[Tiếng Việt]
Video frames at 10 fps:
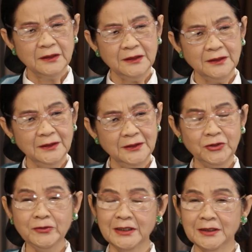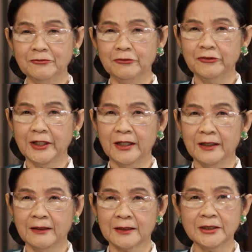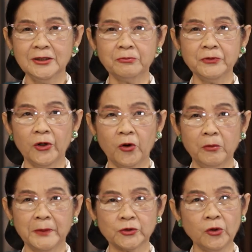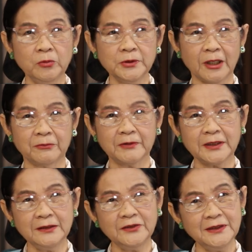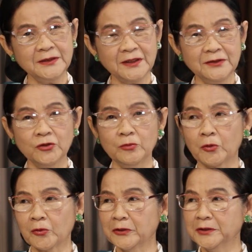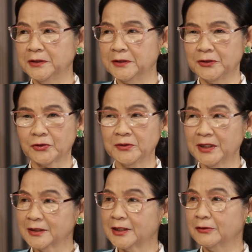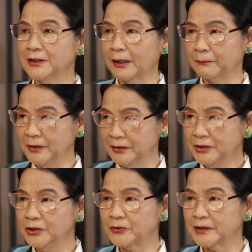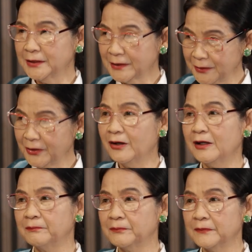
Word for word: thì nếu nhìn về cái góc độ mà tôn trọng cái riêng tư của một con người thì tôi rất trân trọng những điều riêng tư đó